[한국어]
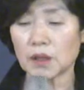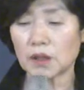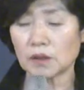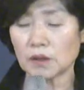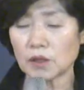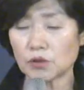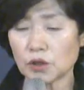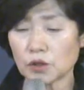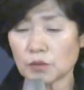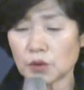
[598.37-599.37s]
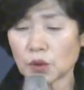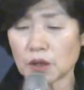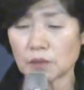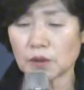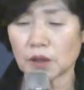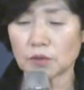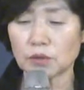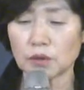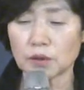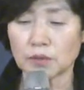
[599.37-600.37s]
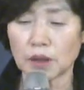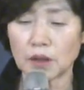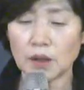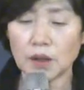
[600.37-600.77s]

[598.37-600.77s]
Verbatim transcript: 얘기를 해주셨으면 좋겠습니다라고 물었습니다.